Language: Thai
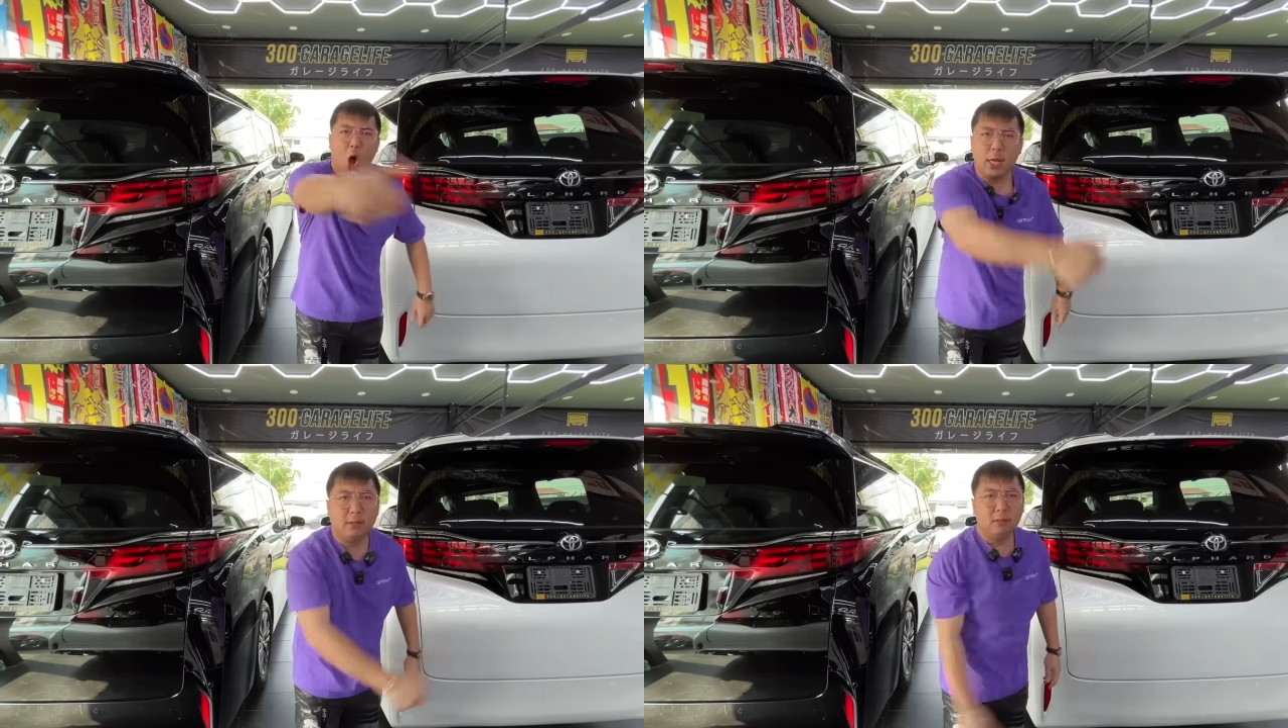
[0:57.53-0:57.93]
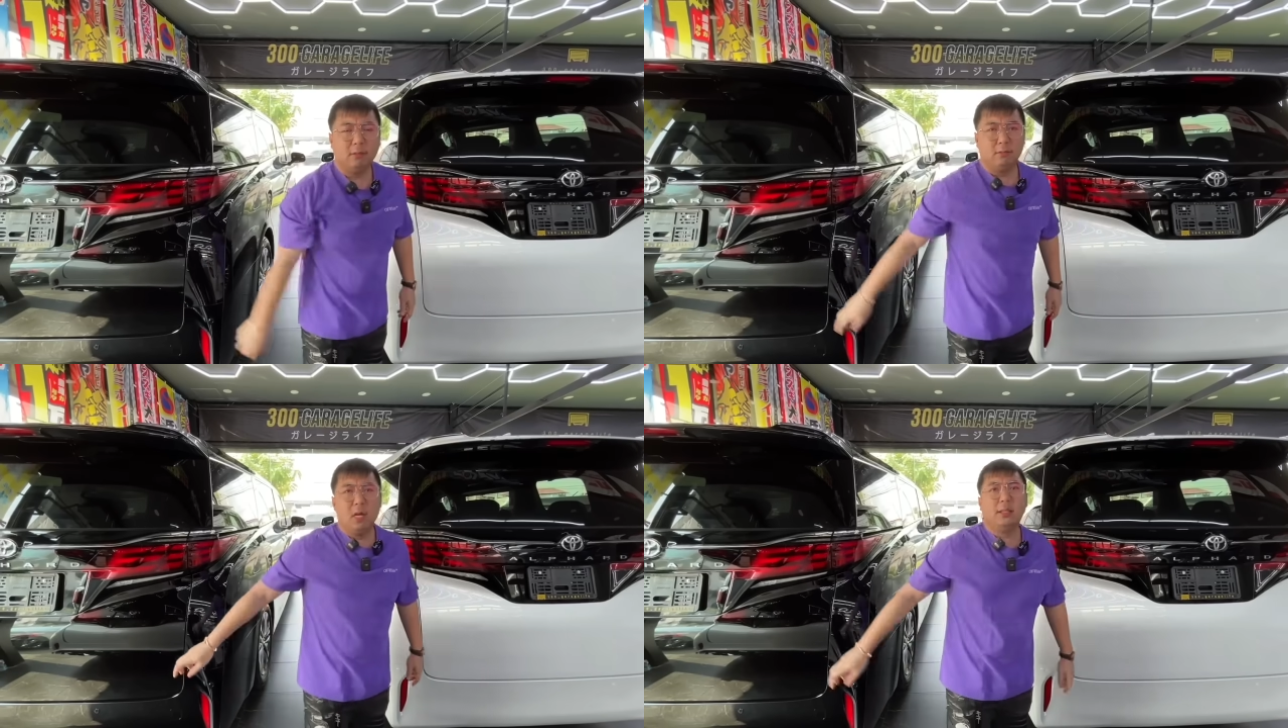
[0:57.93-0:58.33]
ลด
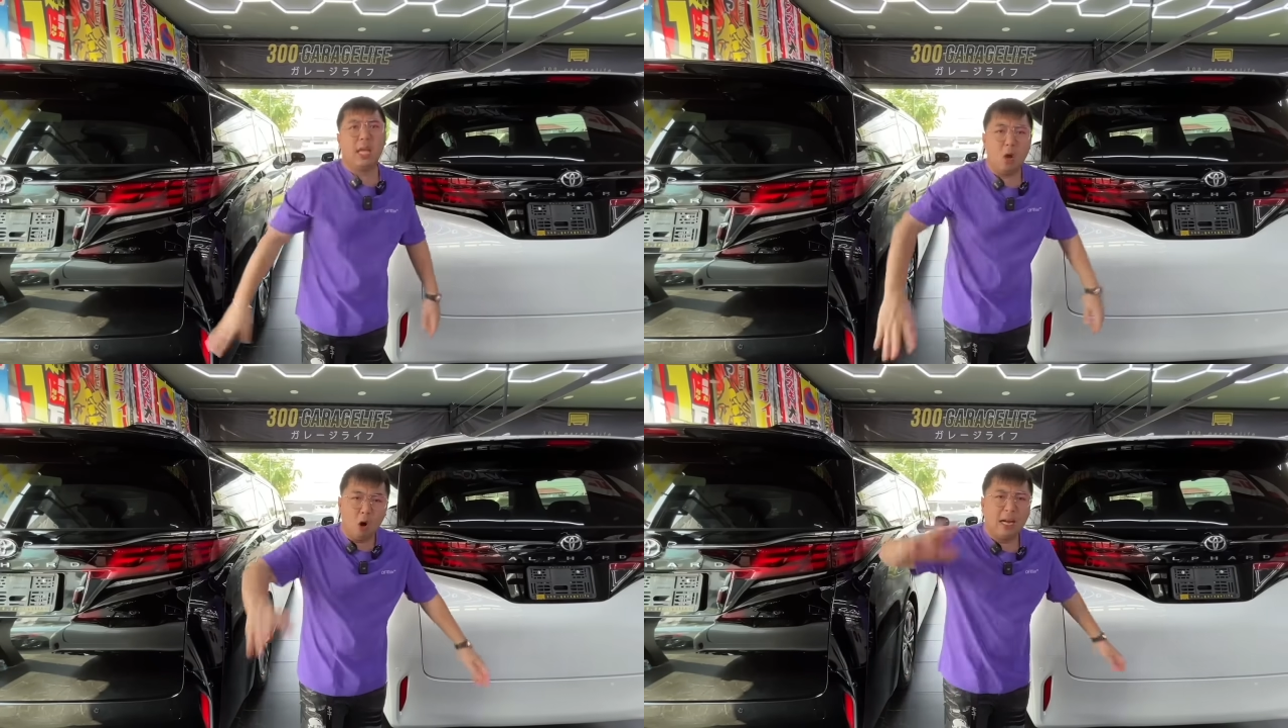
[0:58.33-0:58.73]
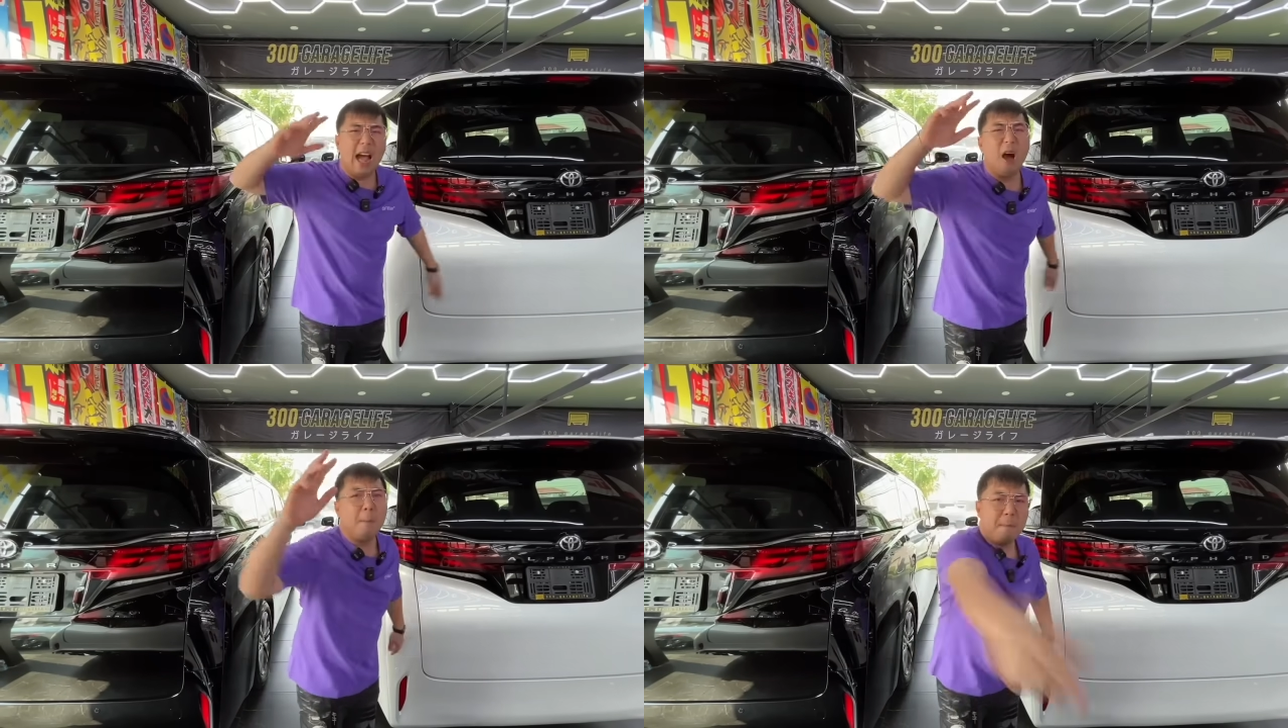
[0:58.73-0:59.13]
สี่ หก
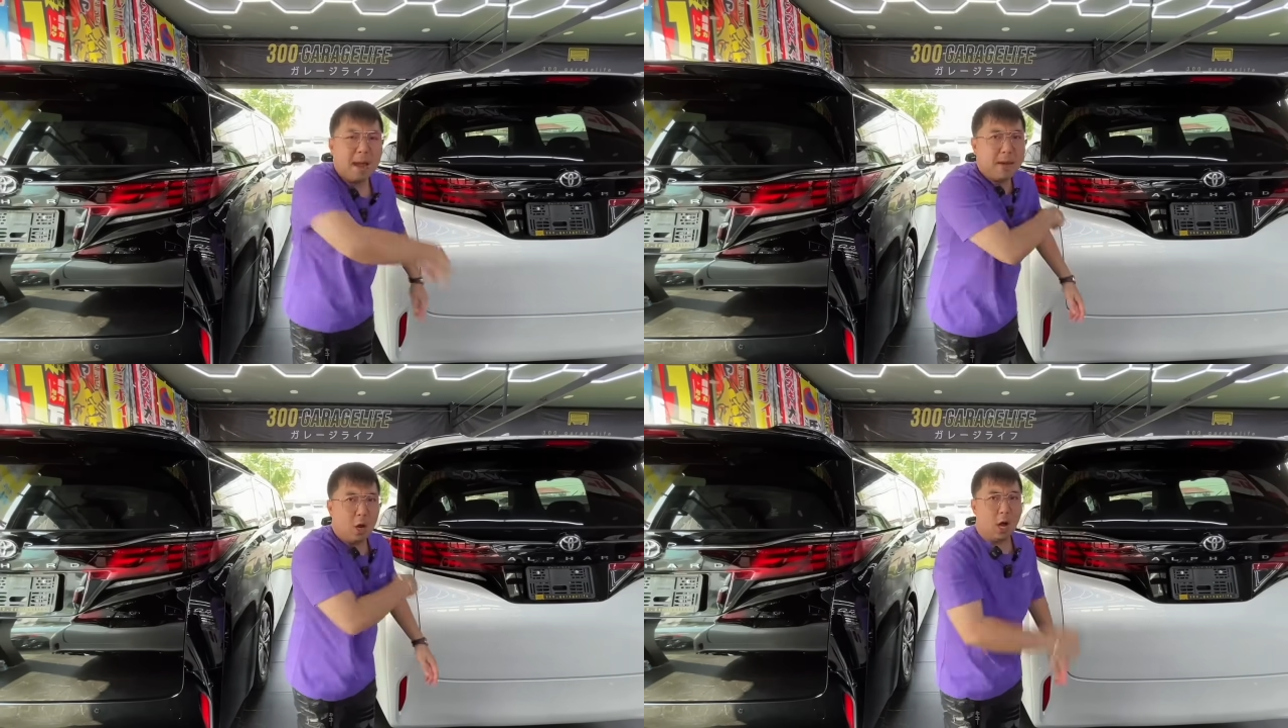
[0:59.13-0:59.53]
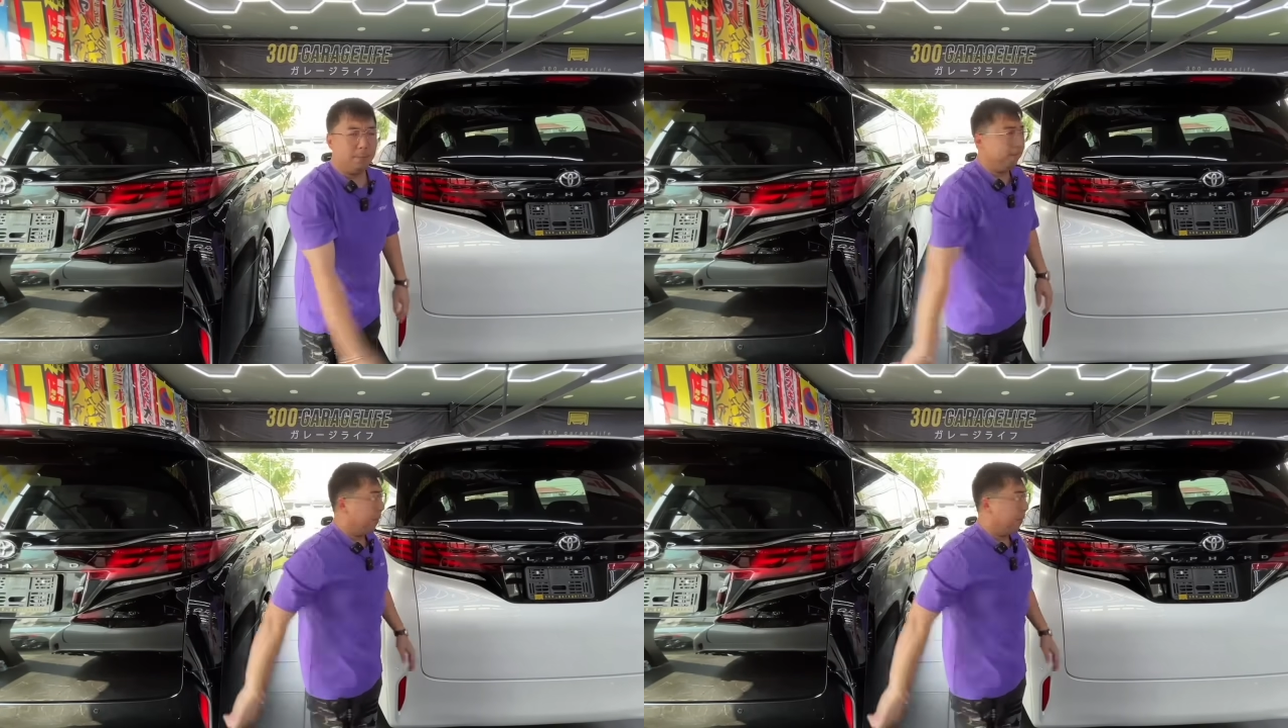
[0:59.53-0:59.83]
เก้าไม่มีลด